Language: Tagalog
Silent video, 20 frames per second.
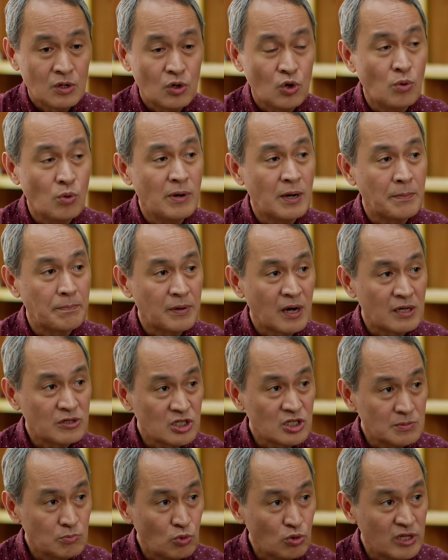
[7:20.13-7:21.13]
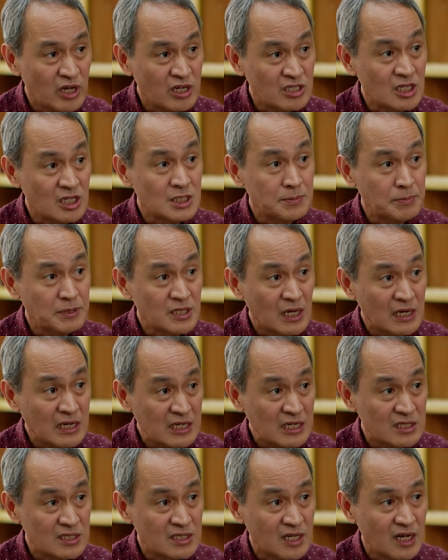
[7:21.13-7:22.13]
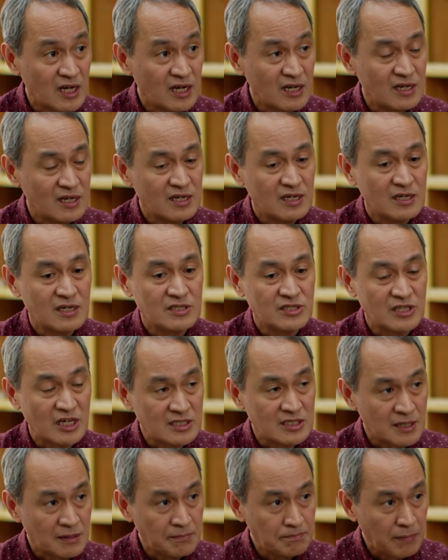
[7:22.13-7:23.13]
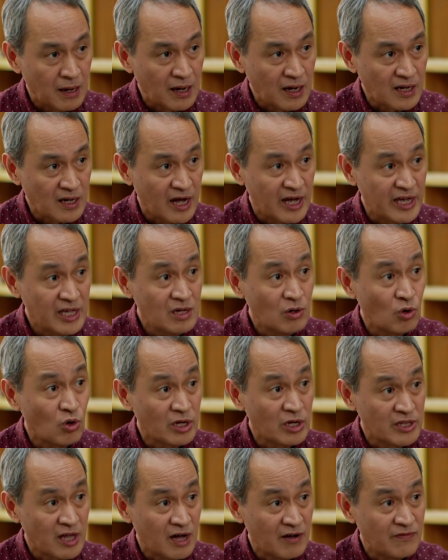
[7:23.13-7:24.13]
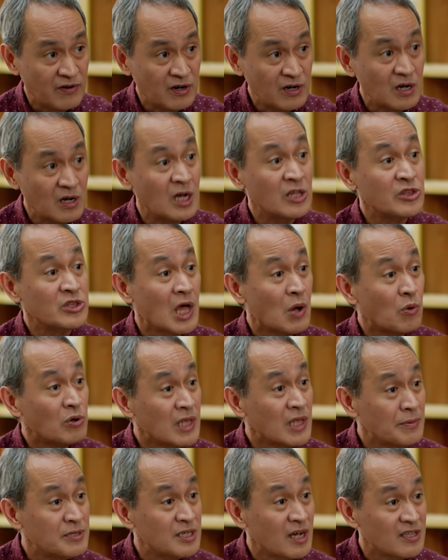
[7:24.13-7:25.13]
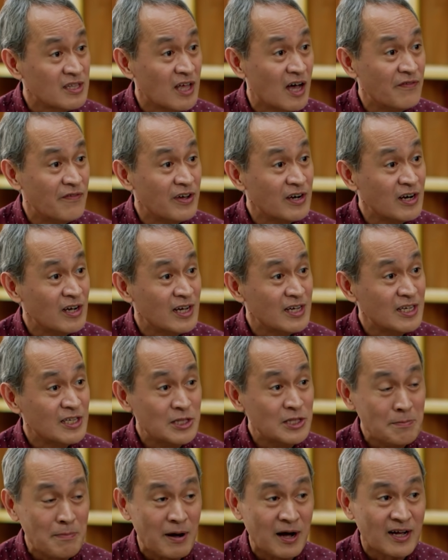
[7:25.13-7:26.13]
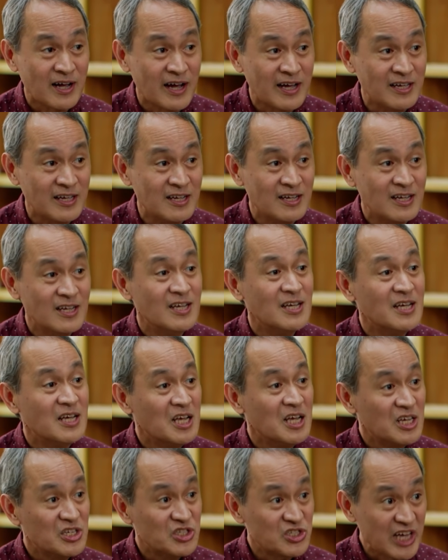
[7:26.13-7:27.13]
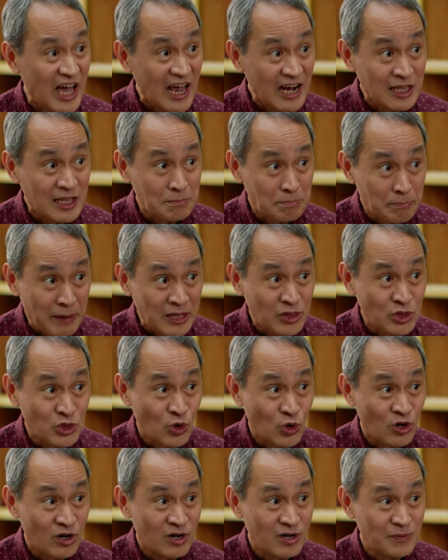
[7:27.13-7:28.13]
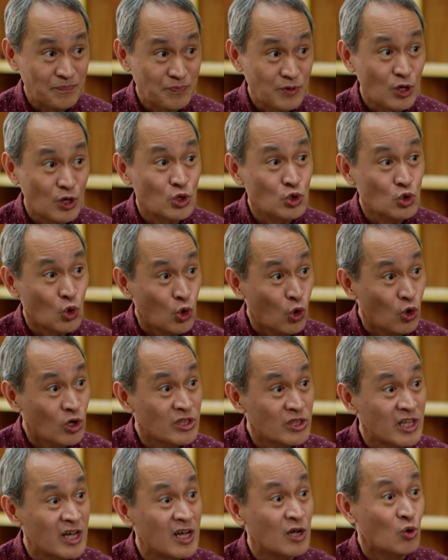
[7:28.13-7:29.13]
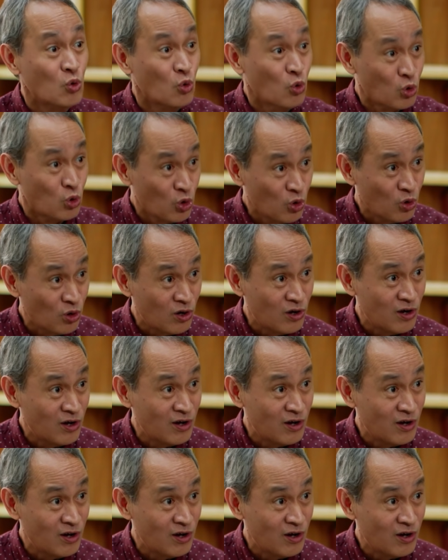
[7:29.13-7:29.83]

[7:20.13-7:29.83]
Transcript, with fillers: O mag-practice muna isang spesyalista sa isang bangkay o kadaver? Ang tawag namin sa kadaver, ha? Ah, hindi bangkay. Silent mentor, tulog na guro.